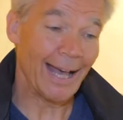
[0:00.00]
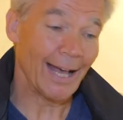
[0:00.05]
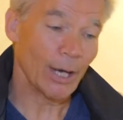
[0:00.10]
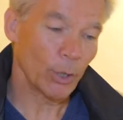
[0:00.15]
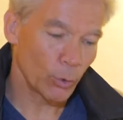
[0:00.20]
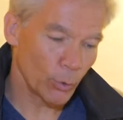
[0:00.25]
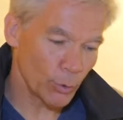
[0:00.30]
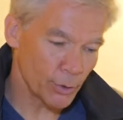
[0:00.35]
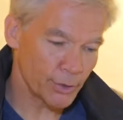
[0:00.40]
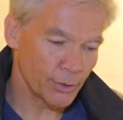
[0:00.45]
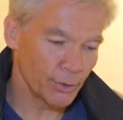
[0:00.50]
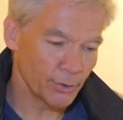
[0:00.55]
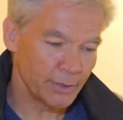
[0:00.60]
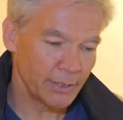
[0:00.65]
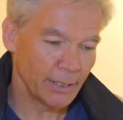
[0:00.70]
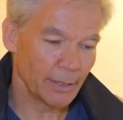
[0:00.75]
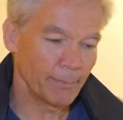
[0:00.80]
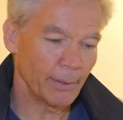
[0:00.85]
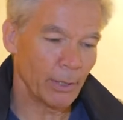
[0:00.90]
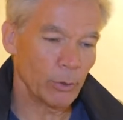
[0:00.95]
à
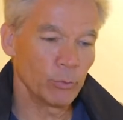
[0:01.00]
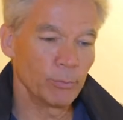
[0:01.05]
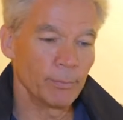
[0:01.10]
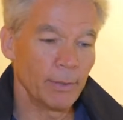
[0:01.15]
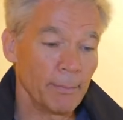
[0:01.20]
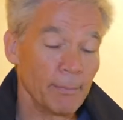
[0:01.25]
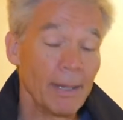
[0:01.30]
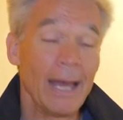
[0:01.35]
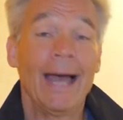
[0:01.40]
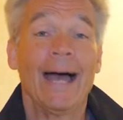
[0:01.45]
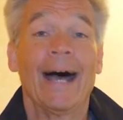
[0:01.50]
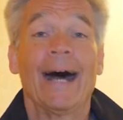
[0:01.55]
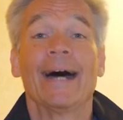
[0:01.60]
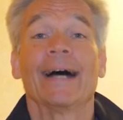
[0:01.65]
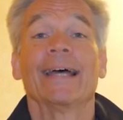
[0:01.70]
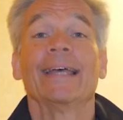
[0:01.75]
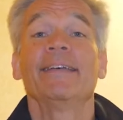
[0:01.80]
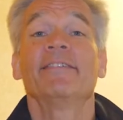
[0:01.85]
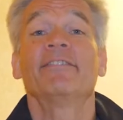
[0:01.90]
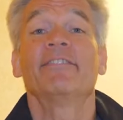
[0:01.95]
ressentir par lui-même, à
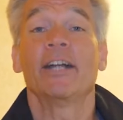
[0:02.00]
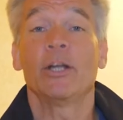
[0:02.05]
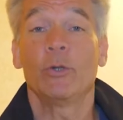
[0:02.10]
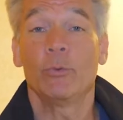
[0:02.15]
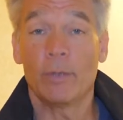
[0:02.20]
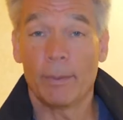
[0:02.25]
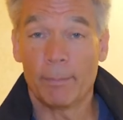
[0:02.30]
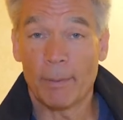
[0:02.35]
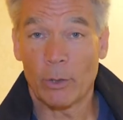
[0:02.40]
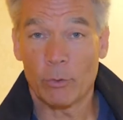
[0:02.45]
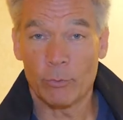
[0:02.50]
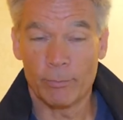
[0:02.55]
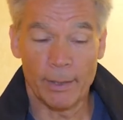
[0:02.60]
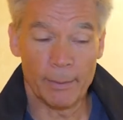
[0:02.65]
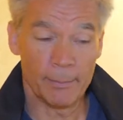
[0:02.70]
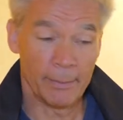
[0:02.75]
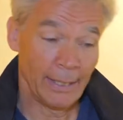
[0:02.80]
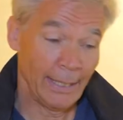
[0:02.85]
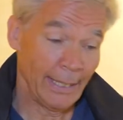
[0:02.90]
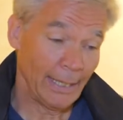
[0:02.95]
évaluer par lui-même,